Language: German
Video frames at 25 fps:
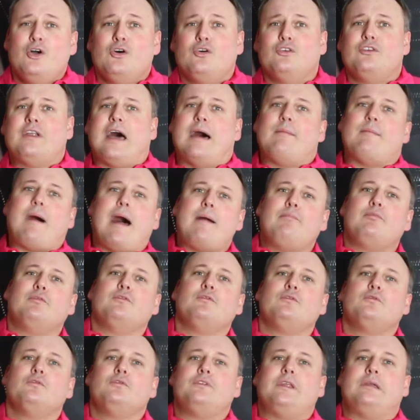und haben ab
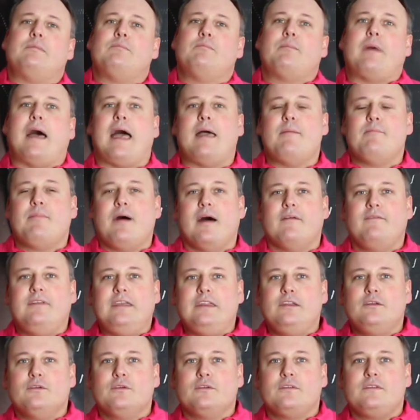und zu nebenbei ein paar
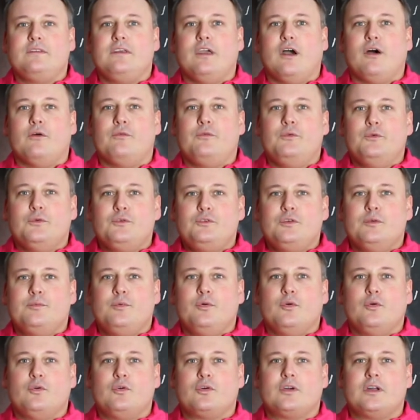Videos hier auf
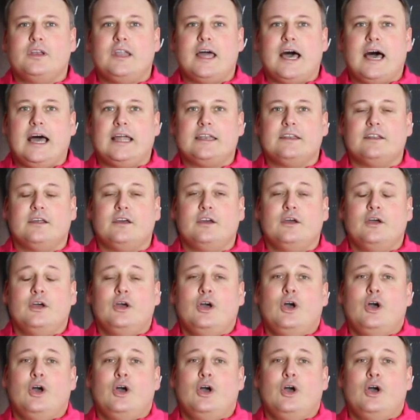YouTube hochgeladen